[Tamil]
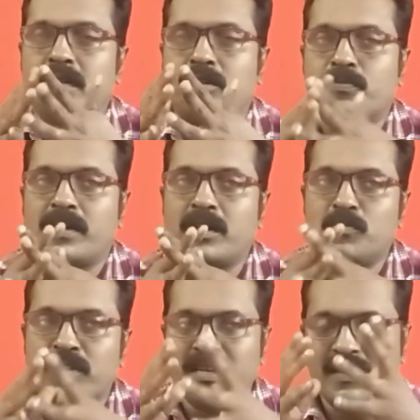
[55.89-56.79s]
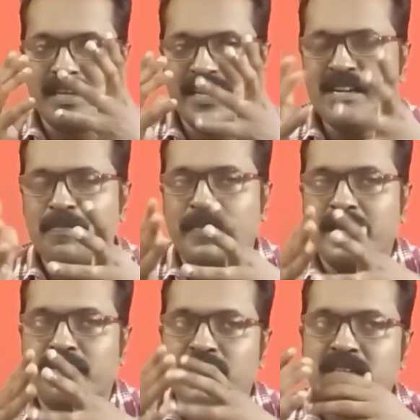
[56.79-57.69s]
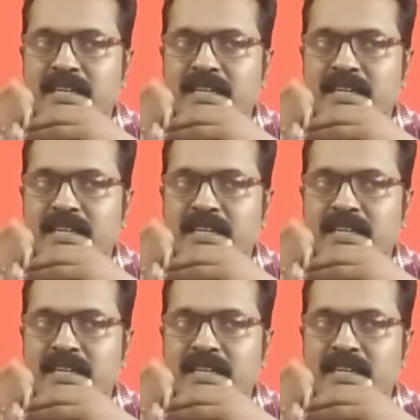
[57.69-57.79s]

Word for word: நம்ம பார்க்கலாம் முதல்ல இதில் என்ன படி வெற்றி